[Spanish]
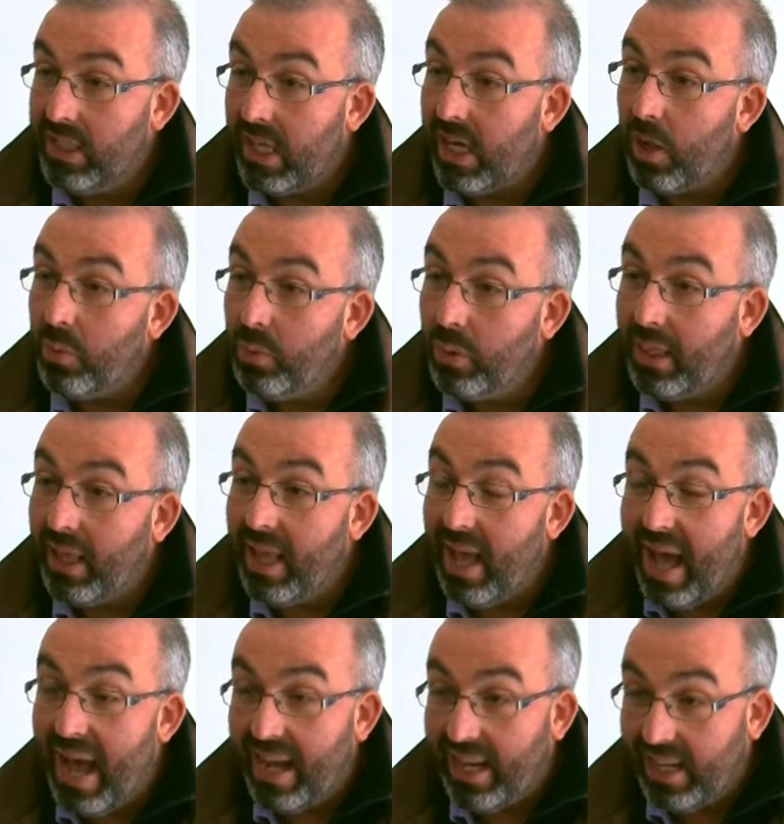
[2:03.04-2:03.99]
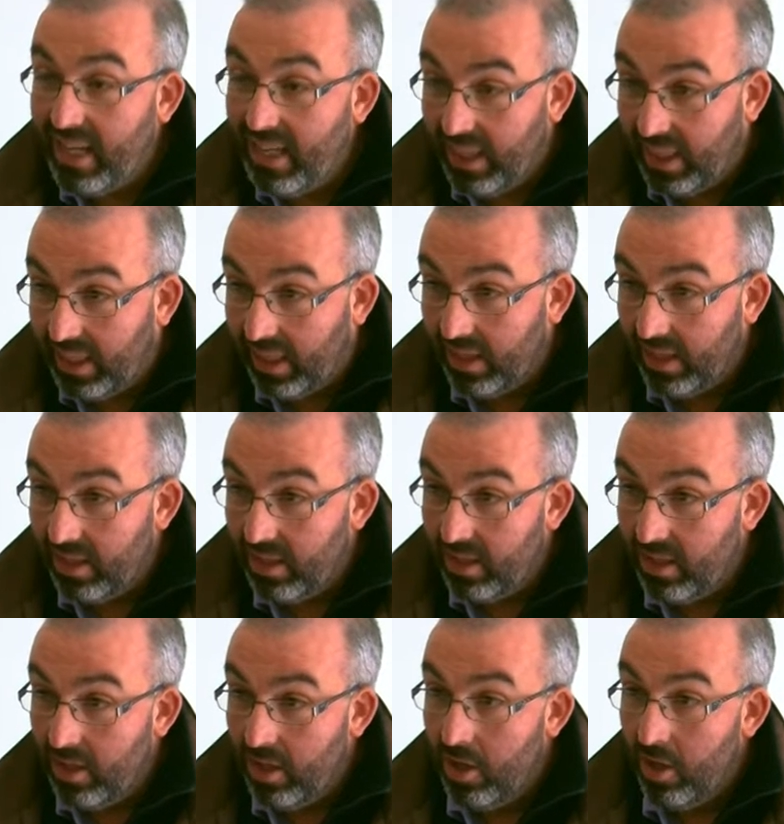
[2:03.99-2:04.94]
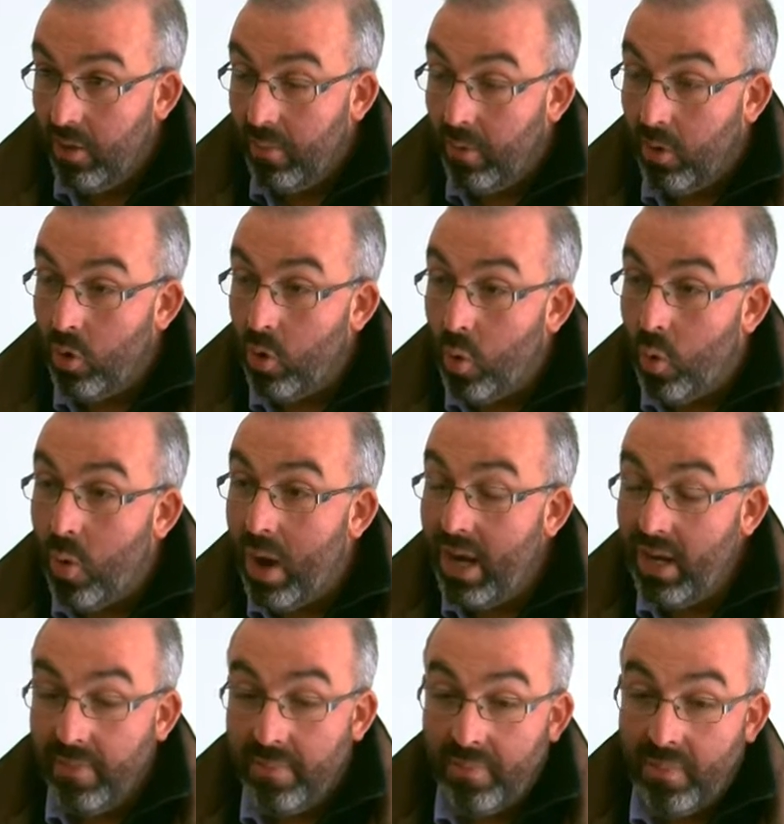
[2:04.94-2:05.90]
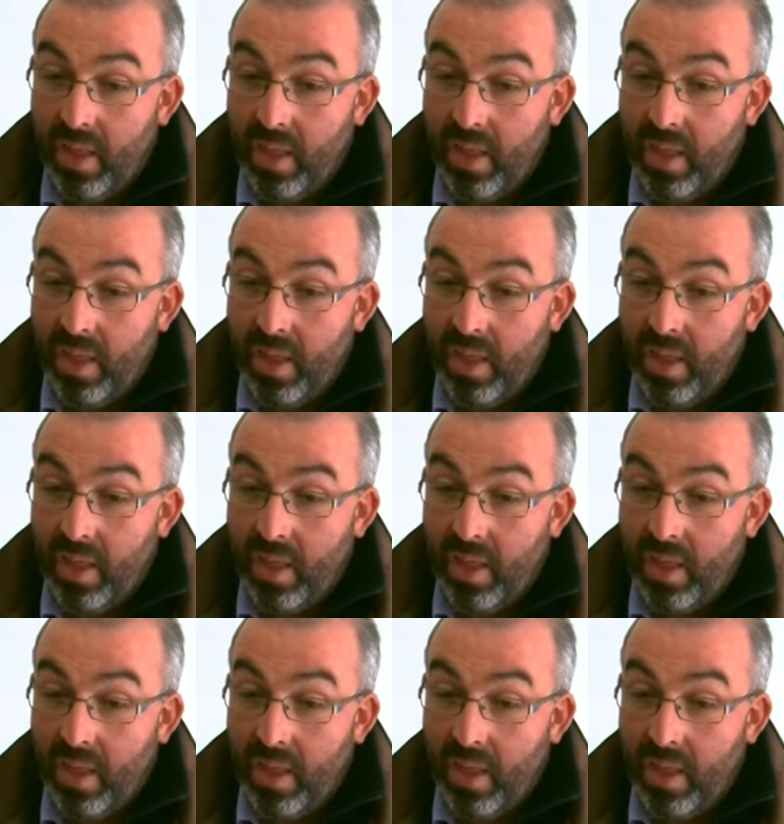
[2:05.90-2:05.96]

se reduce a 15 por lo cual,